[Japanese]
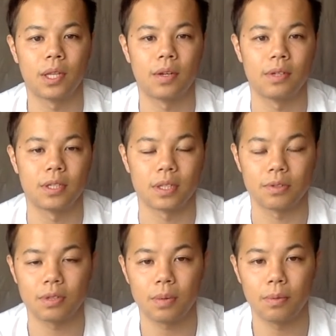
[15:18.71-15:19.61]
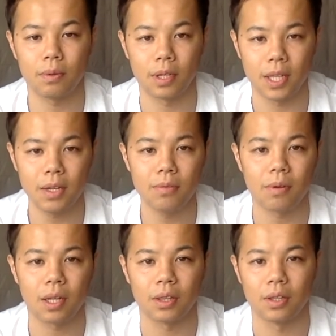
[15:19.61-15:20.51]
てあるんですけどそういったものが出るの
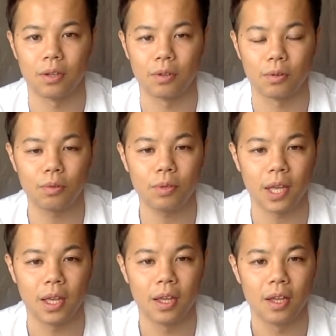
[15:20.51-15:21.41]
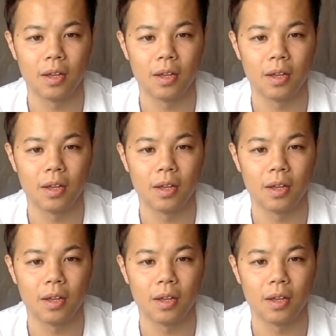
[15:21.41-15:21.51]
かっていうことで